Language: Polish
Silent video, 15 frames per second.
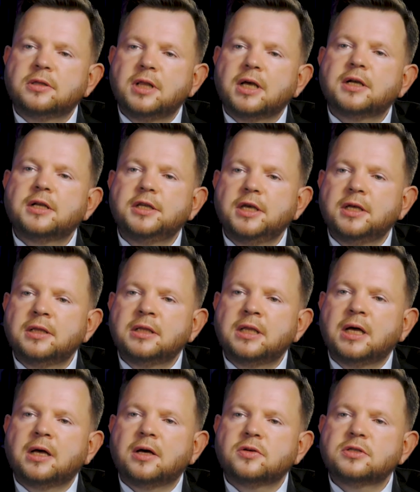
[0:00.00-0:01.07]
dla
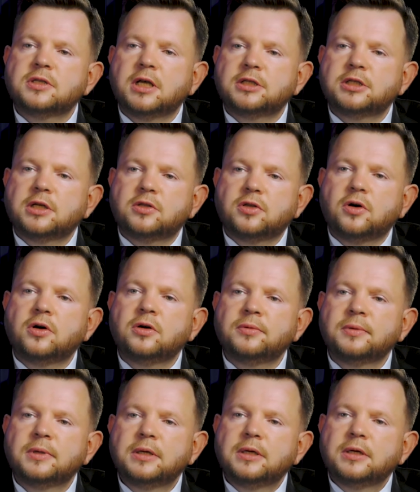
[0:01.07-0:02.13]
klienta oznacza to,